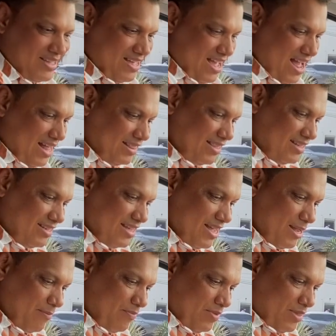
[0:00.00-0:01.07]
antes
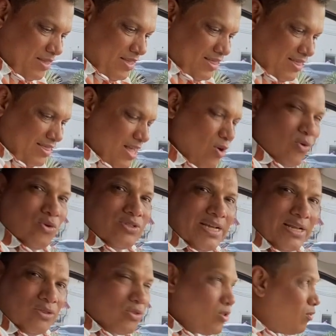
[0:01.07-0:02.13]
de, de
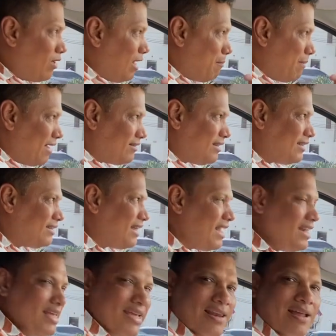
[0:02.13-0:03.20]
conocer toda la parte
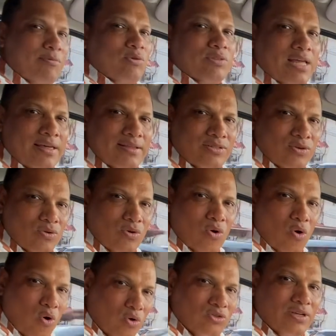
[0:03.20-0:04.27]
técnica y las bondades con
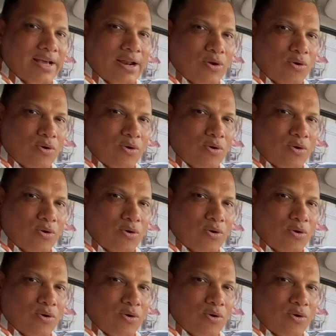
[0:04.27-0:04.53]
Oscar